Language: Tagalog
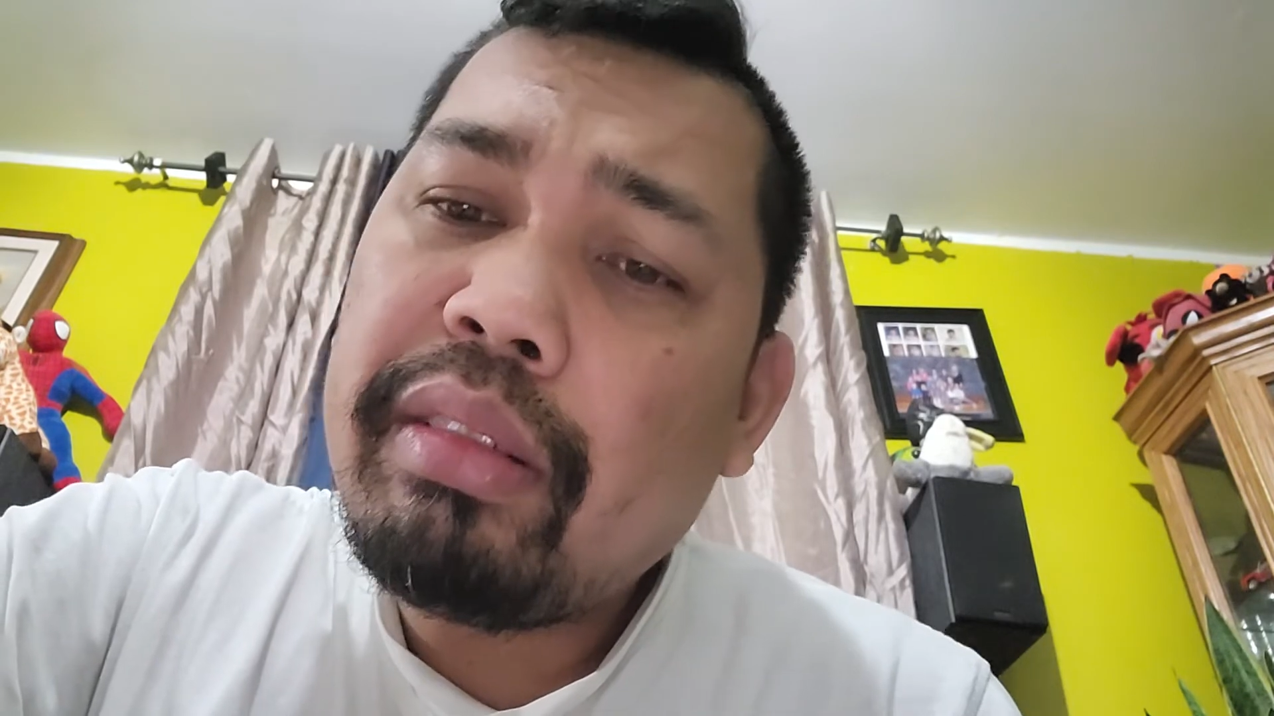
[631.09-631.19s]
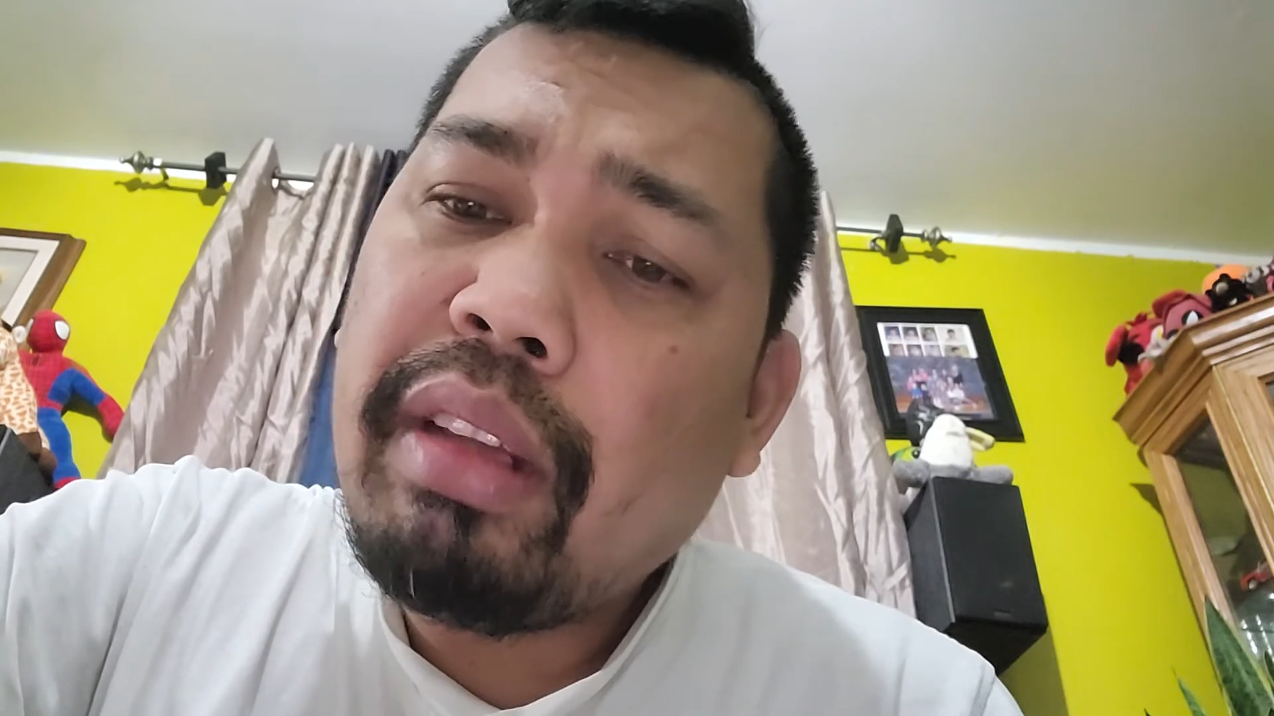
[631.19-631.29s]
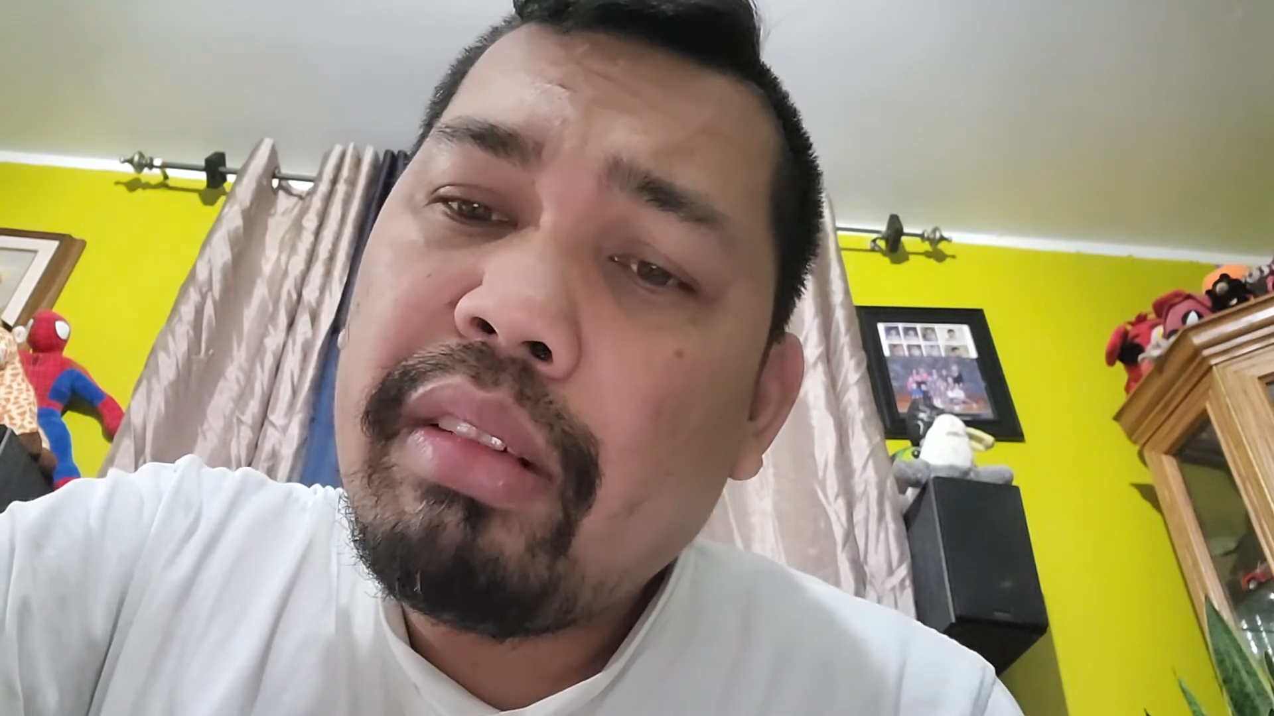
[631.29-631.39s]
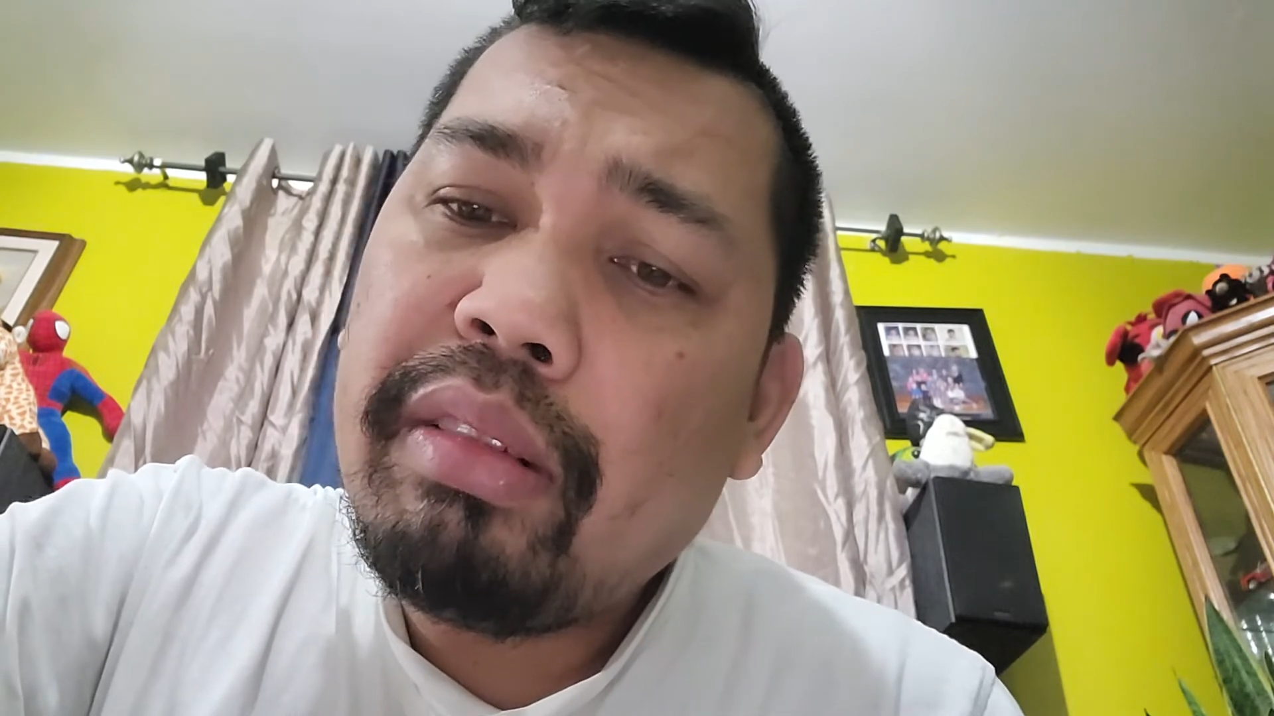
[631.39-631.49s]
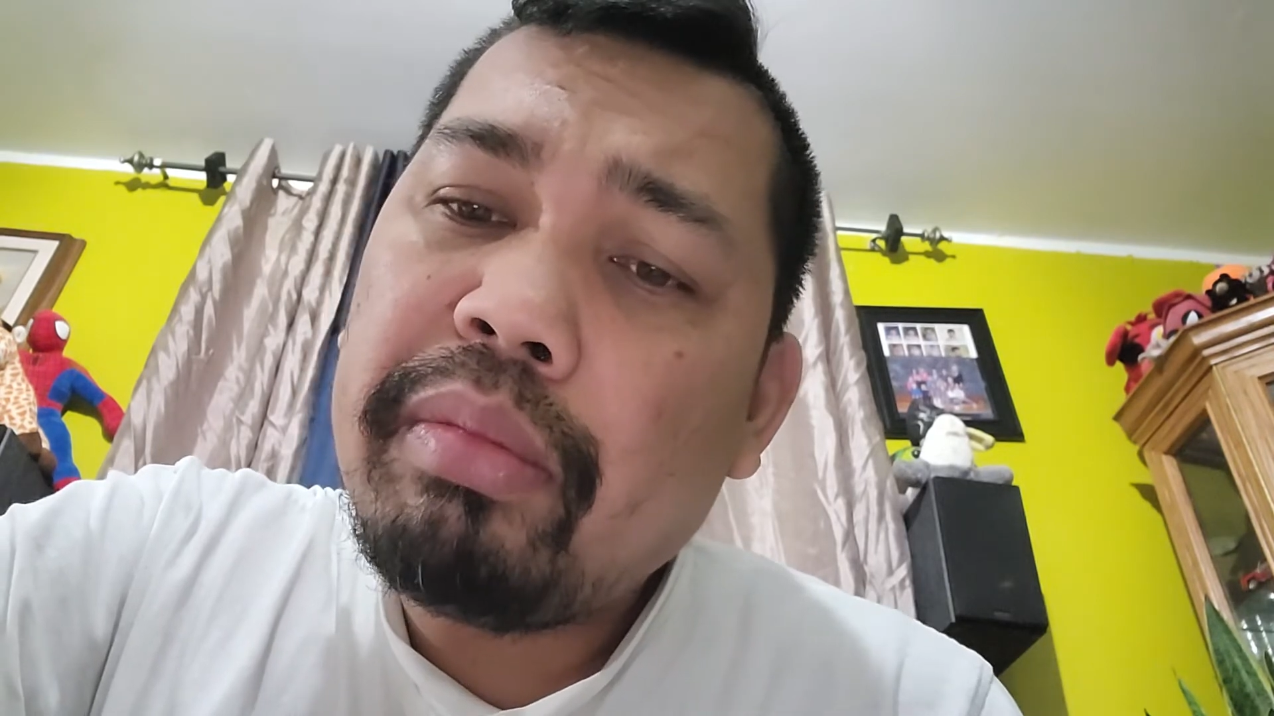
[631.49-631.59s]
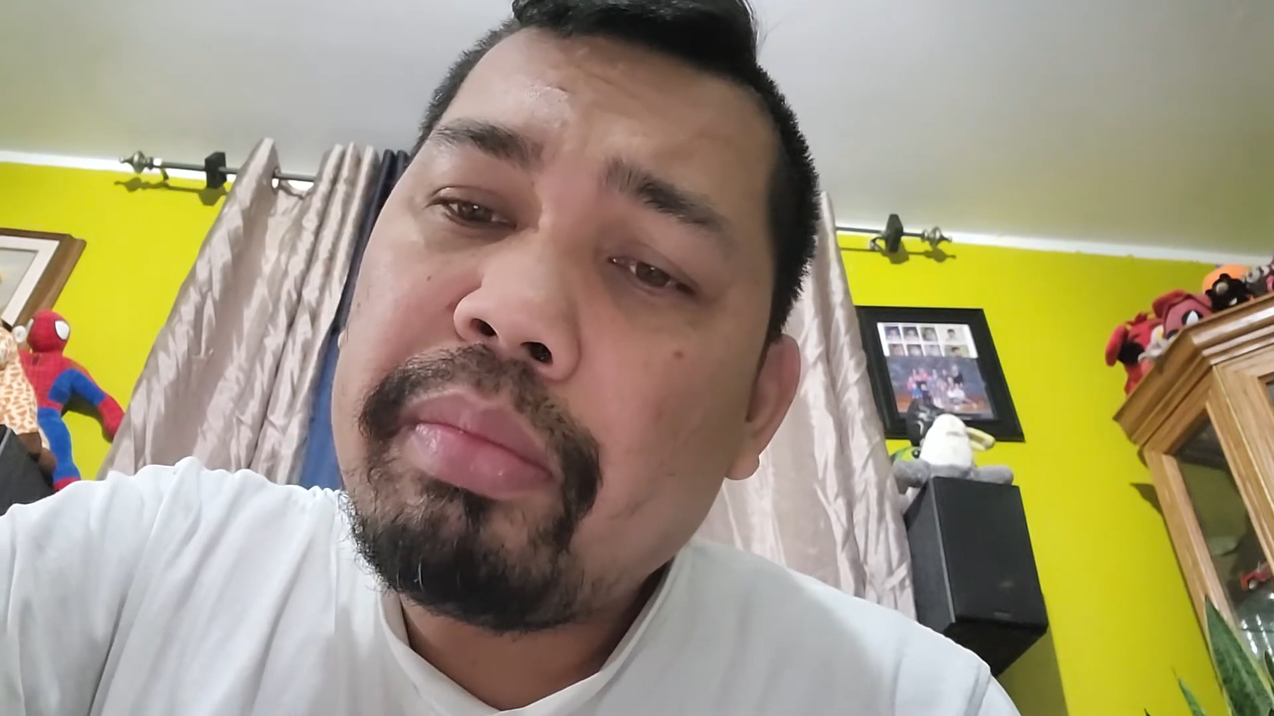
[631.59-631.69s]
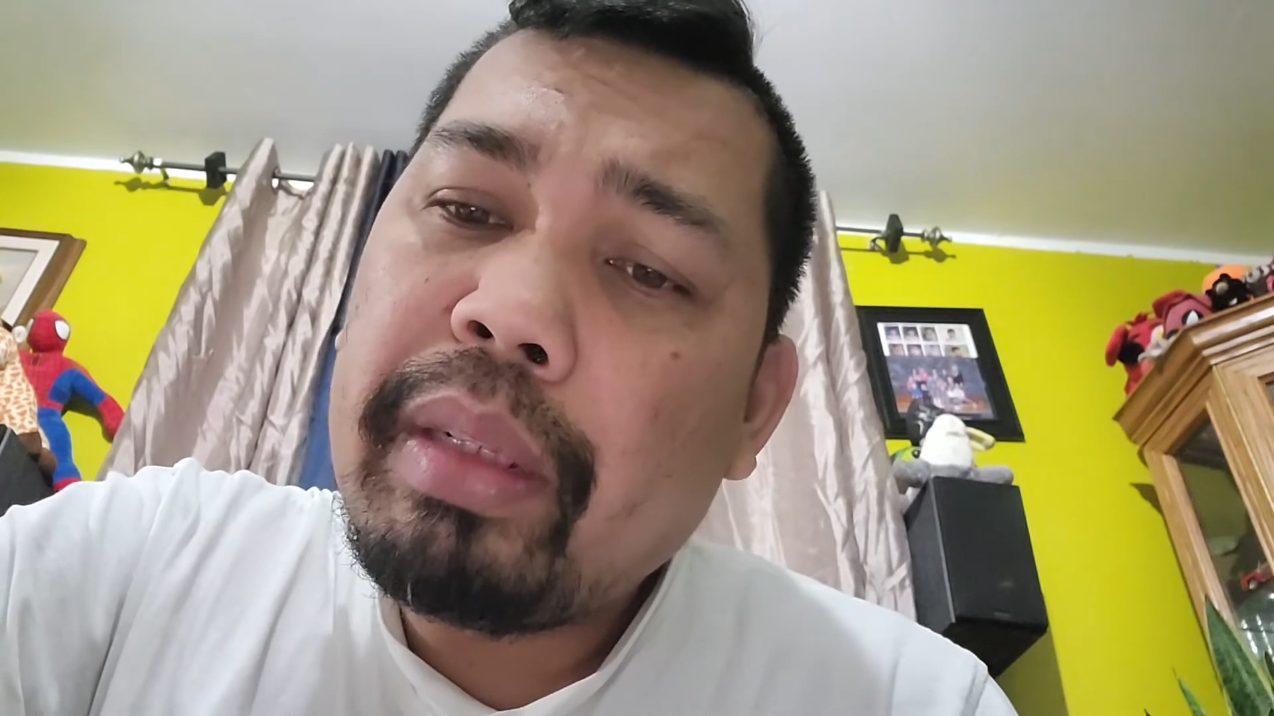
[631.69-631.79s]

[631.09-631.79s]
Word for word: taon